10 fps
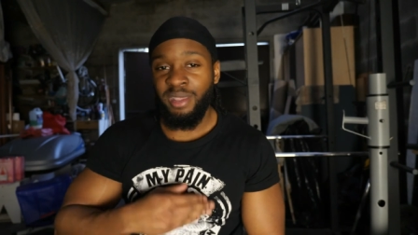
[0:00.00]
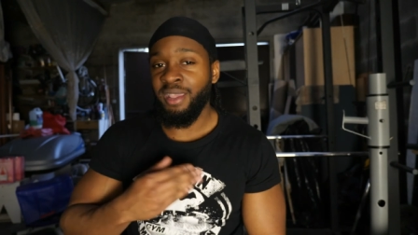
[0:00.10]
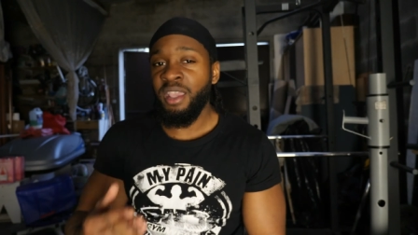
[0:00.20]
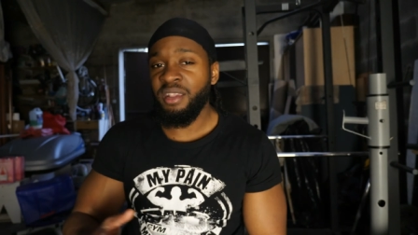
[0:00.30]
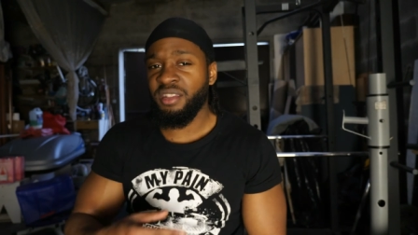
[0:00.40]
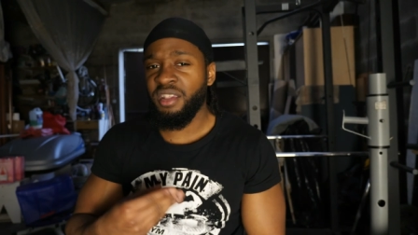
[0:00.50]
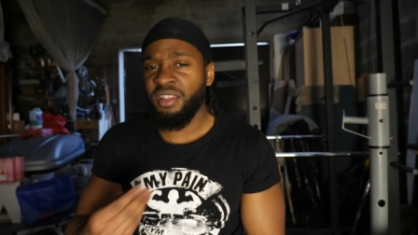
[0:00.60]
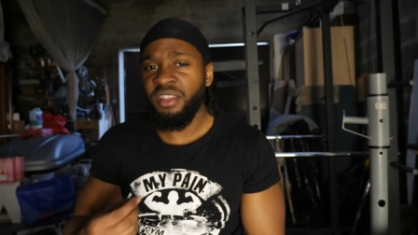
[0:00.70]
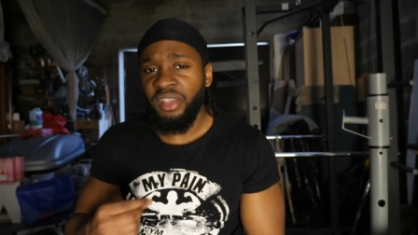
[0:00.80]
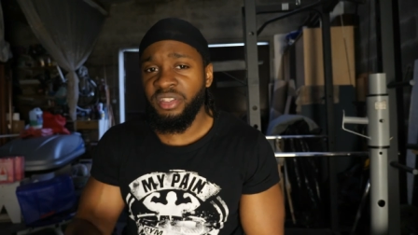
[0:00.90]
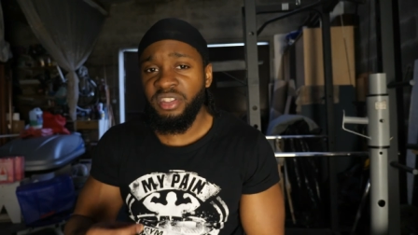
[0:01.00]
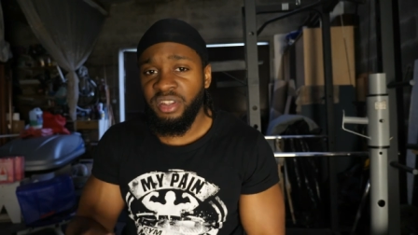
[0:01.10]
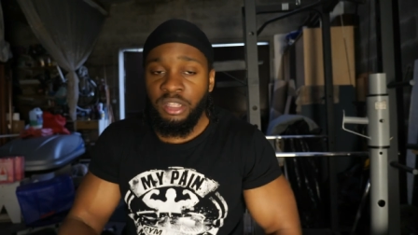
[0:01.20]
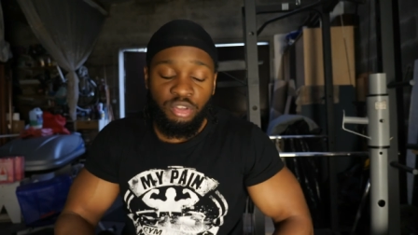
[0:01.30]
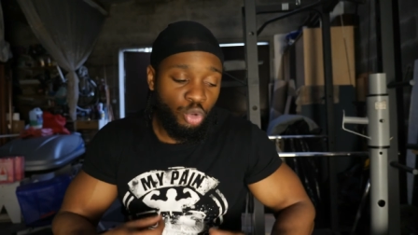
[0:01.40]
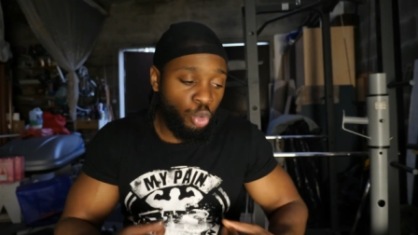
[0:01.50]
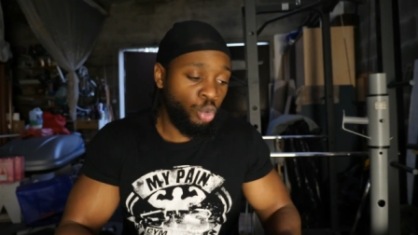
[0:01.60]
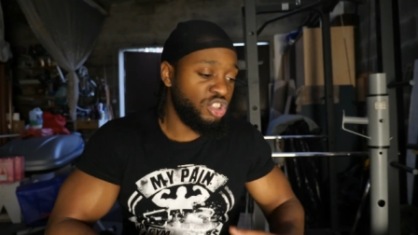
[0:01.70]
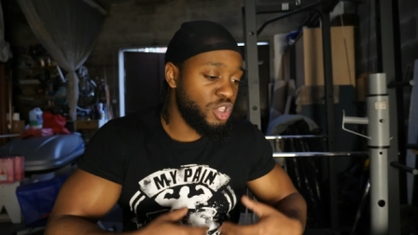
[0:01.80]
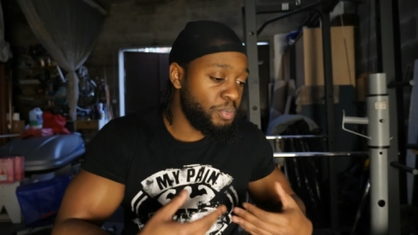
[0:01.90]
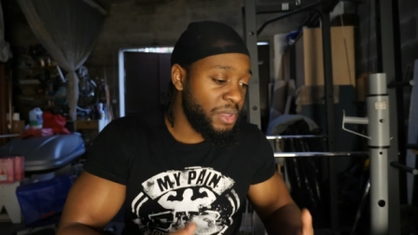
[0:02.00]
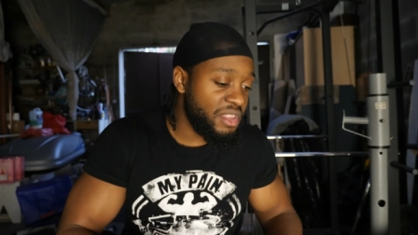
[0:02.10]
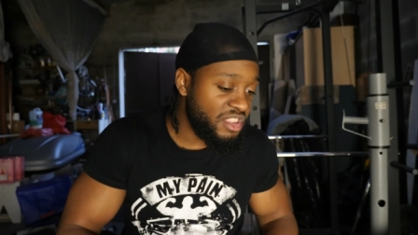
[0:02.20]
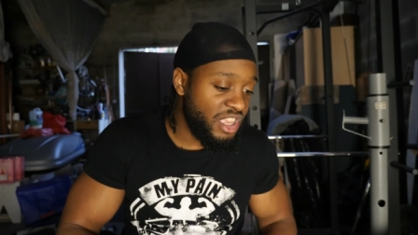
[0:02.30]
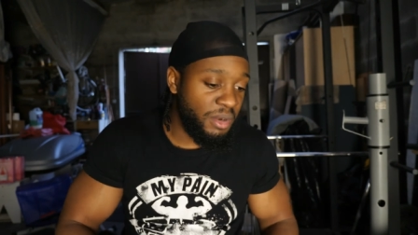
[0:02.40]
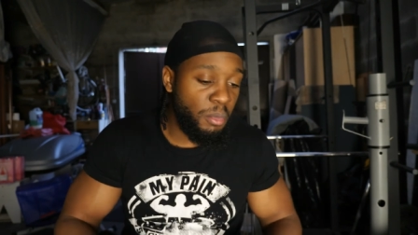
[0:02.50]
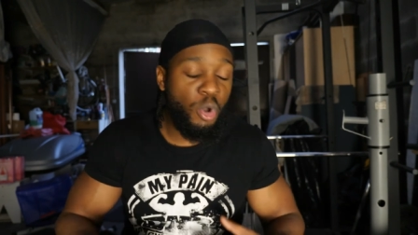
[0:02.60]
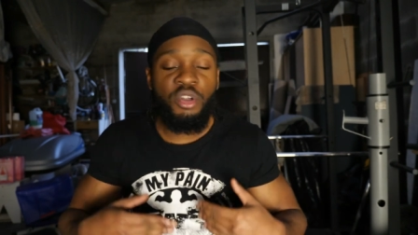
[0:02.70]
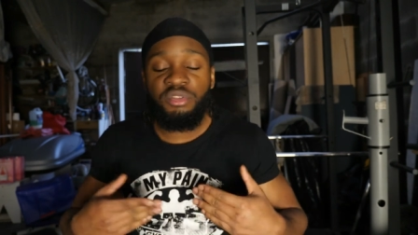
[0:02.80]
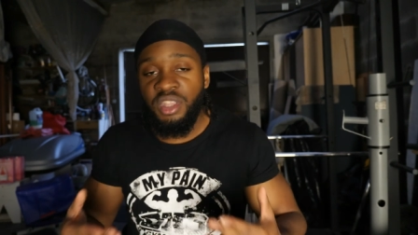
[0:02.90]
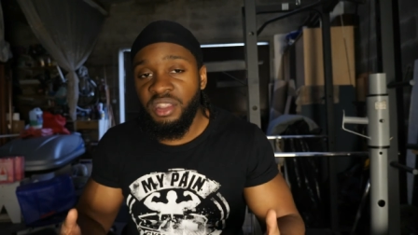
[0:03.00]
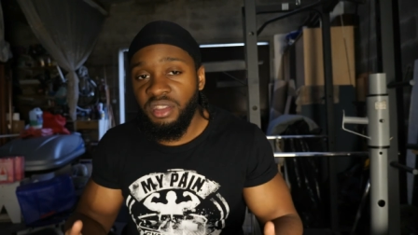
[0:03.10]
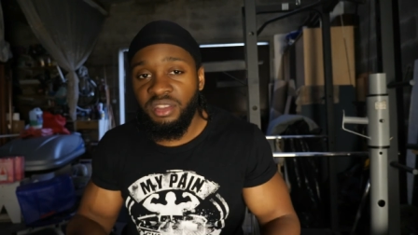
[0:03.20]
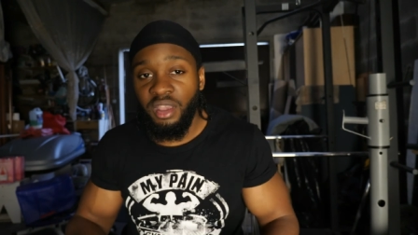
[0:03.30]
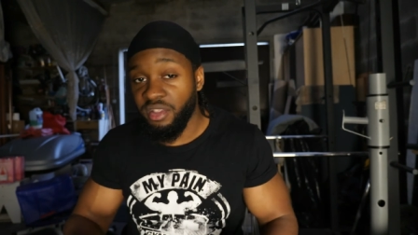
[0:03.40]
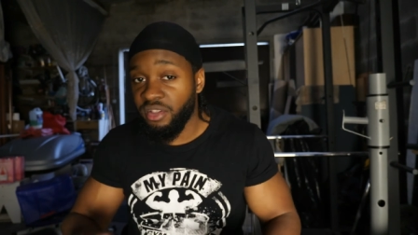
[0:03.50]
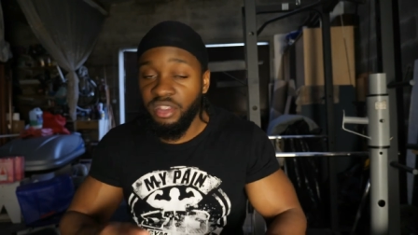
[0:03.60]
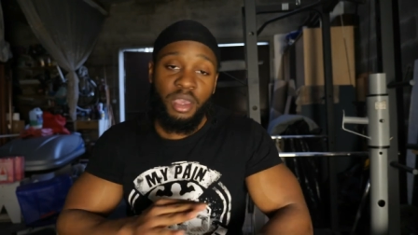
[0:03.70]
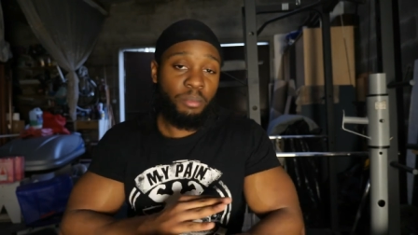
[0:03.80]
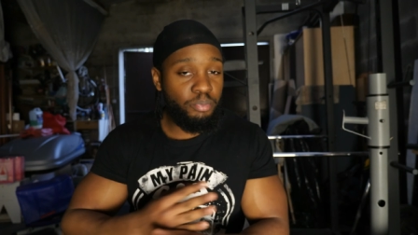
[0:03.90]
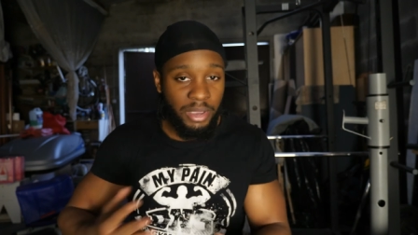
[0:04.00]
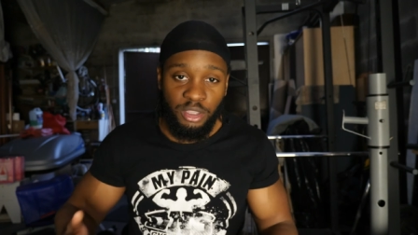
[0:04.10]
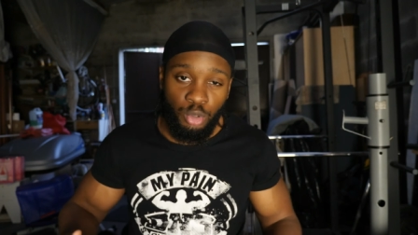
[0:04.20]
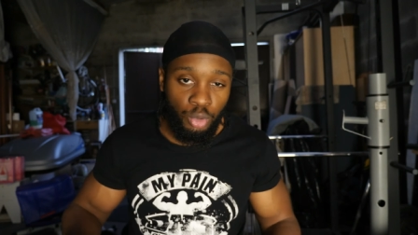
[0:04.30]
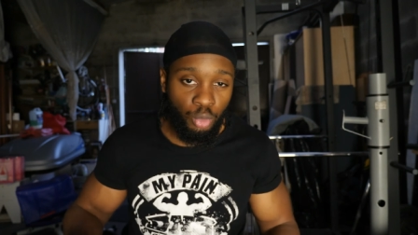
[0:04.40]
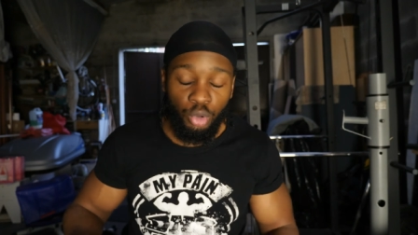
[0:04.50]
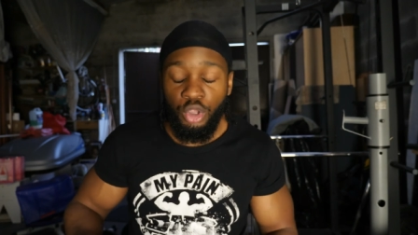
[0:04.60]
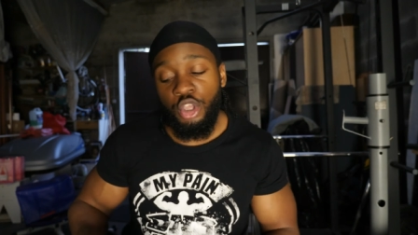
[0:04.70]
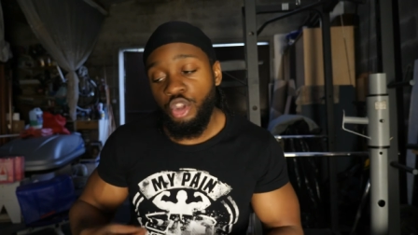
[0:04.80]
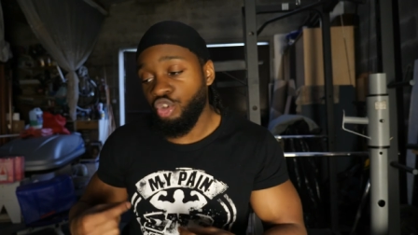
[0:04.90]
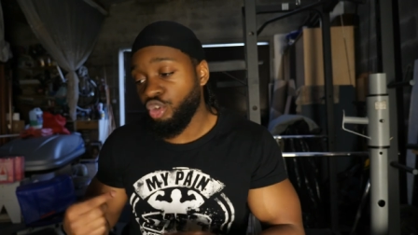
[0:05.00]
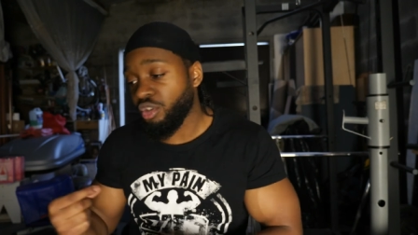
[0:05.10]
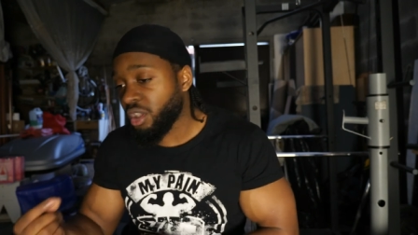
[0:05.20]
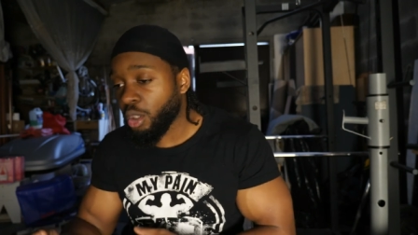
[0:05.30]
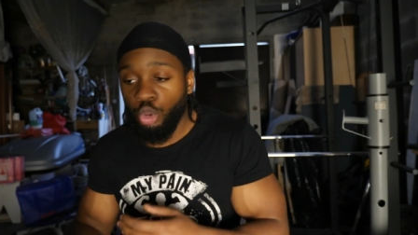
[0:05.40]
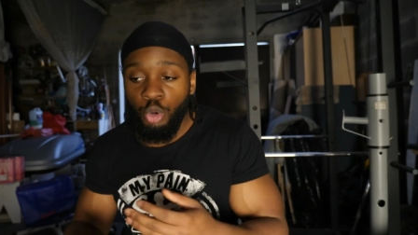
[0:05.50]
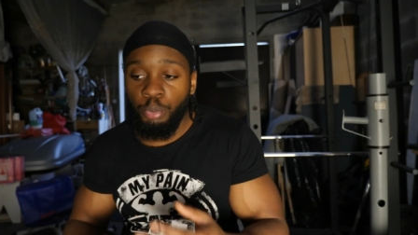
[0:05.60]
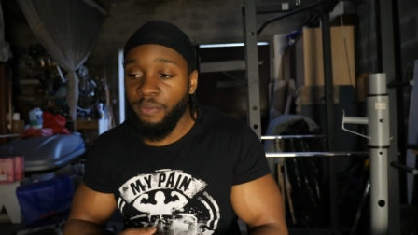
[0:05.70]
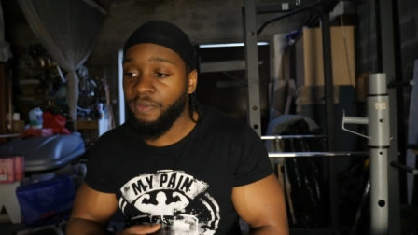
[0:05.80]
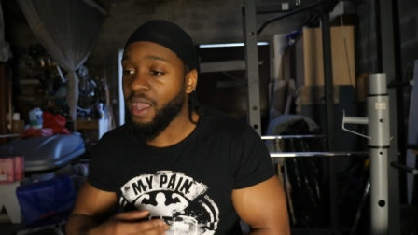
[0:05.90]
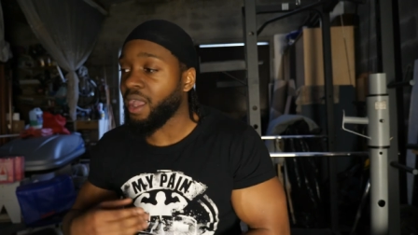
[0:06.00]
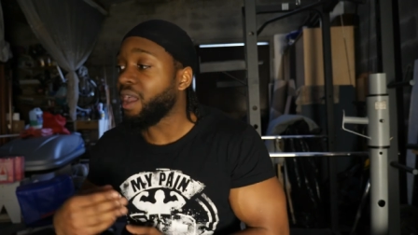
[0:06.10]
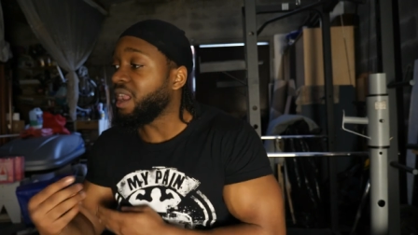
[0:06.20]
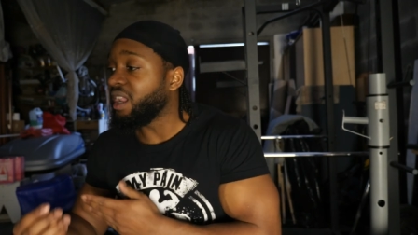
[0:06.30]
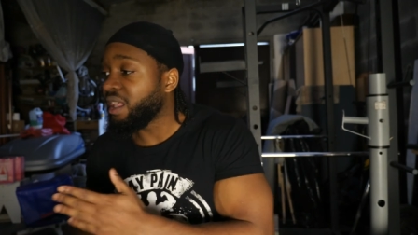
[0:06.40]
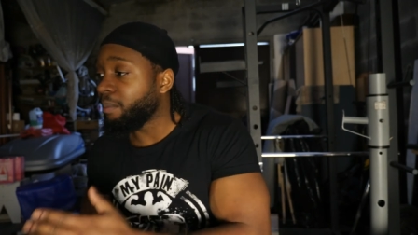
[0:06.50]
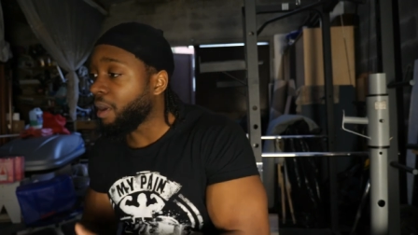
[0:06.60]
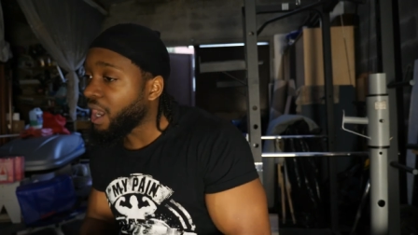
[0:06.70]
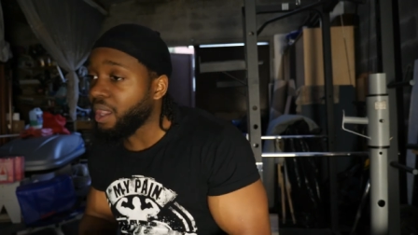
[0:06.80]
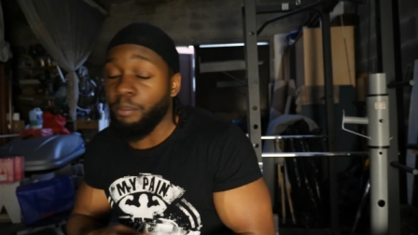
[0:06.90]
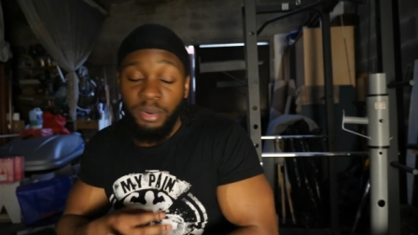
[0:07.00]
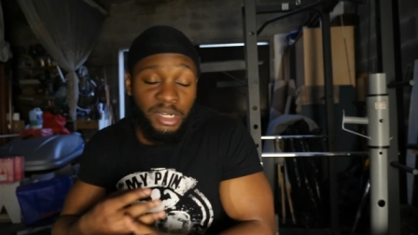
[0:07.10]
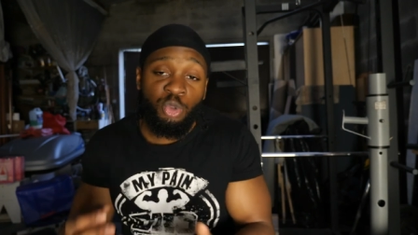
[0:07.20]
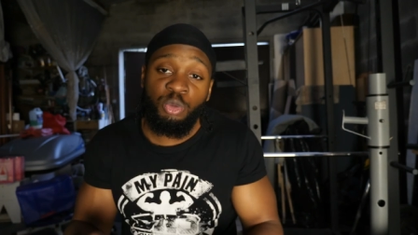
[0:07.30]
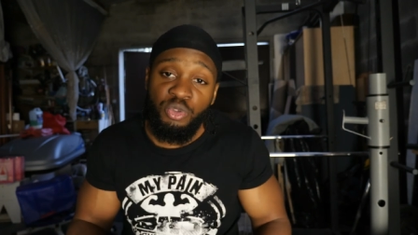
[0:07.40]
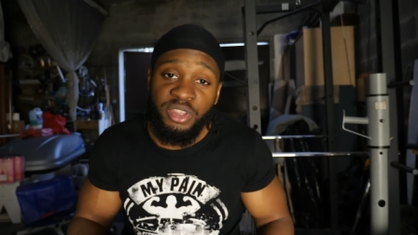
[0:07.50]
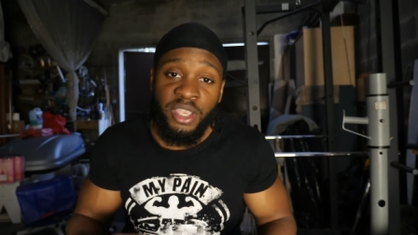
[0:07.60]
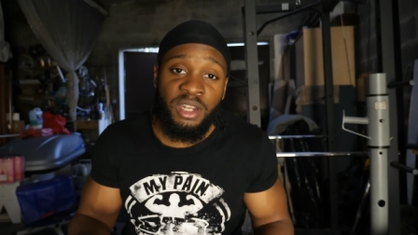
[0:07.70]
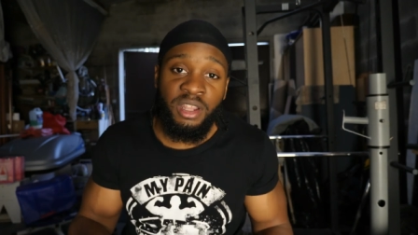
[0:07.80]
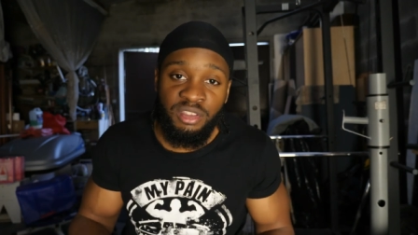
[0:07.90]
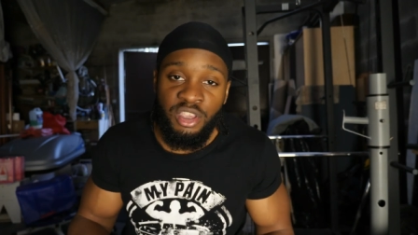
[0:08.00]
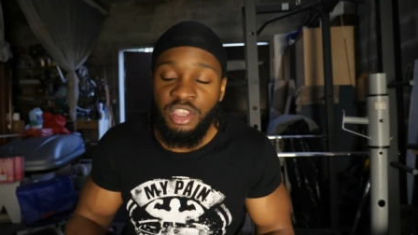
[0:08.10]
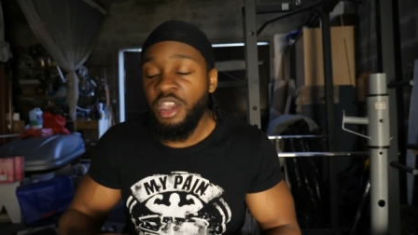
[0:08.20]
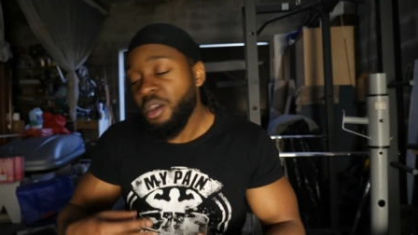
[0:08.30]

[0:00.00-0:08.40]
Et ces exercices-là seront spécialement des exercices pectoraux. Je sais qu'on peut faire les bras et plein d'autres muscles avec l'élastique,